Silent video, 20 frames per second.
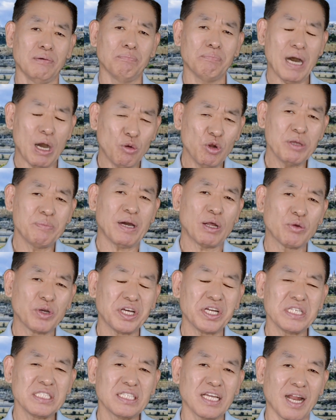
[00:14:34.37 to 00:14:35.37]
바울이 바로
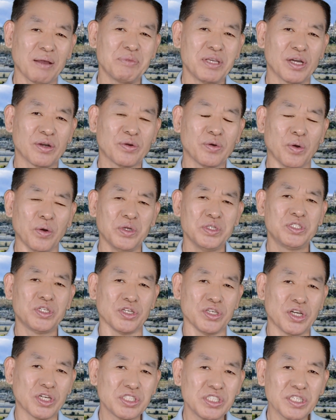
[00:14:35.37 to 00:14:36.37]
그런 사람이었고
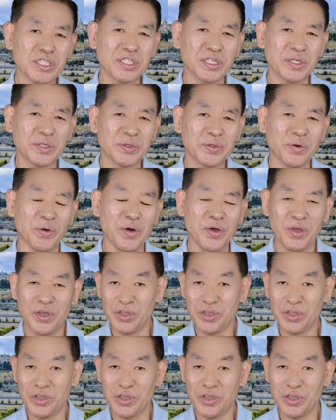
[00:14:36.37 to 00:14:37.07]
저 역시 그렇고